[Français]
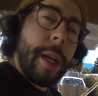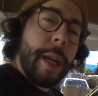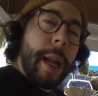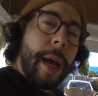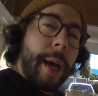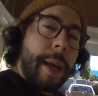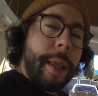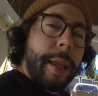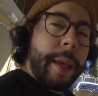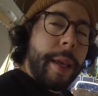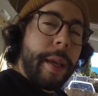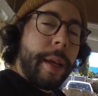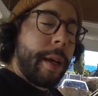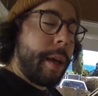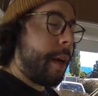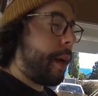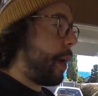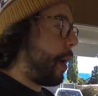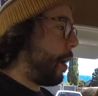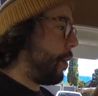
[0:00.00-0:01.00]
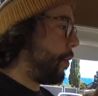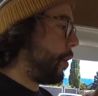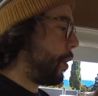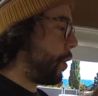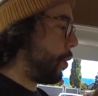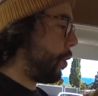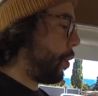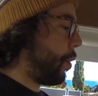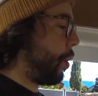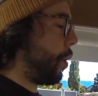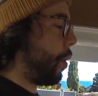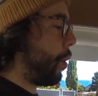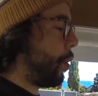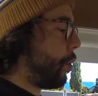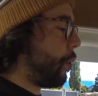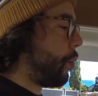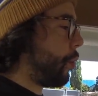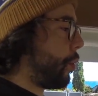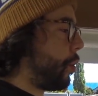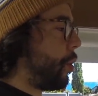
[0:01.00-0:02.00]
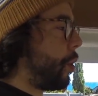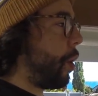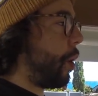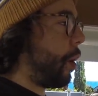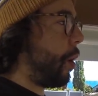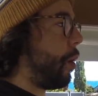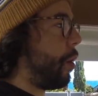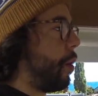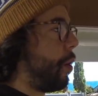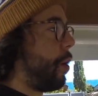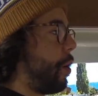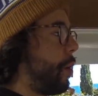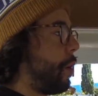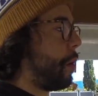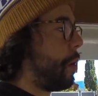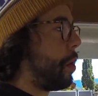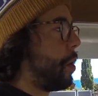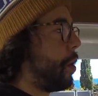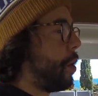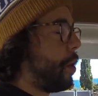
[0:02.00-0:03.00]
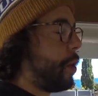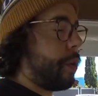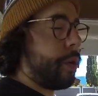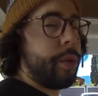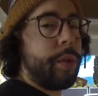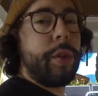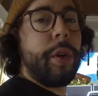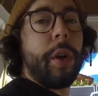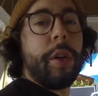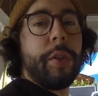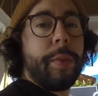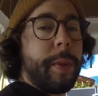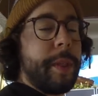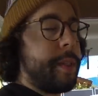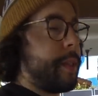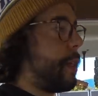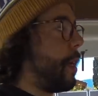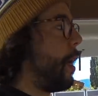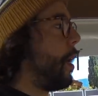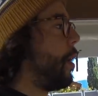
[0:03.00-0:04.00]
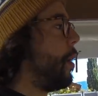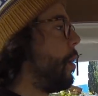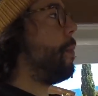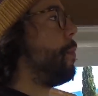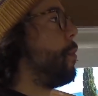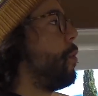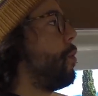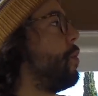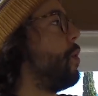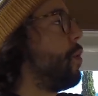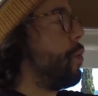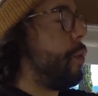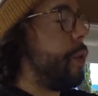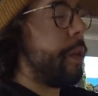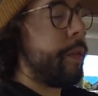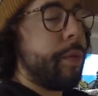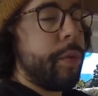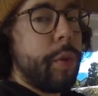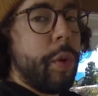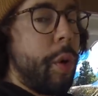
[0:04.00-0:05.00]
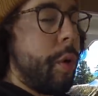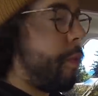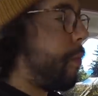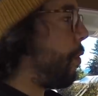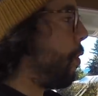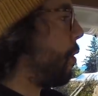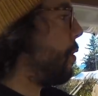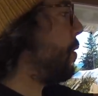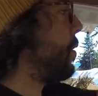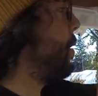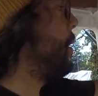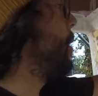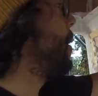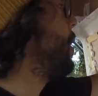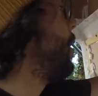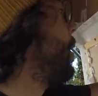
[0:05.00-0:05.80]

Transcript: l'arrière avec euh, une colle, euh, une colle spéciale. Puis ensuite, on est venu renforcer